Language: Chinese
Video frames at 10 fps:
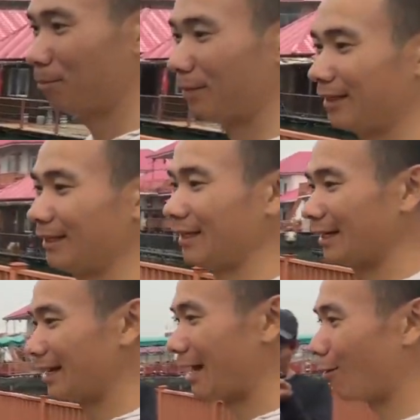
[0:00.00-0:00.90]
把你爷
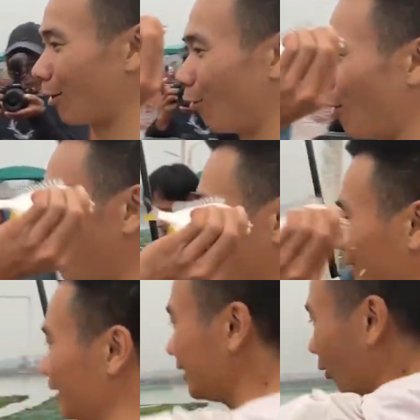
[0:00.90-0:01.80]
爷奶奶、外公外婆
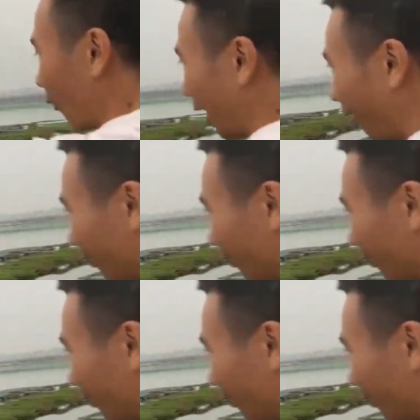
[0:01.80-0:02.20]
叫过来啊，